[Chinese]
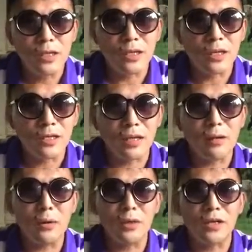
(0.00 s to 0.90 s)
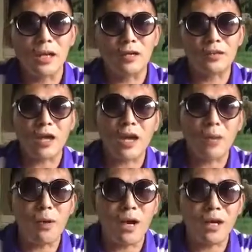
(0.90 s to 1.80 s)
呃，电话会议上
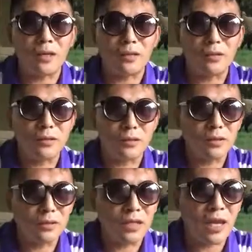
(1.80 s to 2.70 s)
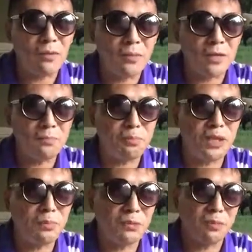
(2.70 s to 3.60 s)
大骂，就是点名
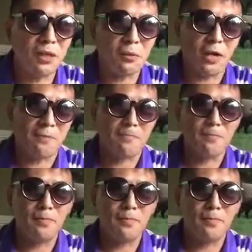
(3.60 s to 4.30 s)
批评彭丽媛，